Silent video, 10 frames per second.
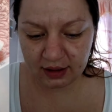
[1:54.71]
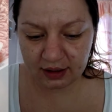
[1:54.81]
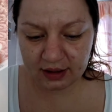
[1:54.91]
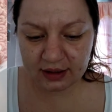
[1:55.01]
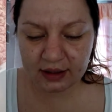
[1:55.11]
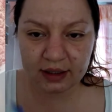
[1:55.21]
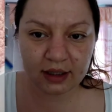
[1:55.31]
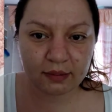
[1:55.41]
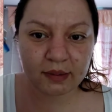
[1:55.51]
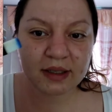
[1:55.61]
Porque isso
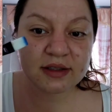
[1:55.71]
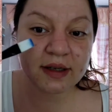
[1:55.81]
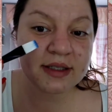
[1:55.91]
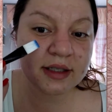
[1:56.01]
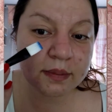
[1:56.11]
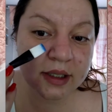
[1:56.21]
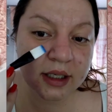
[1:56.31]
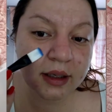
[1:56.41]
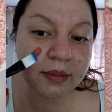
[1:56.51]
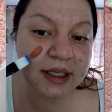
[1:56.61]
aqui é bem mais fácil de
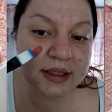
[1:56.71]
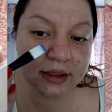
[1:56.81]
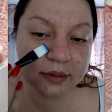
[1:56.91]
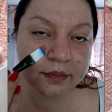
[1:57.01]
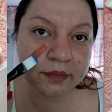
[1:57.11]
aplicar a máscara.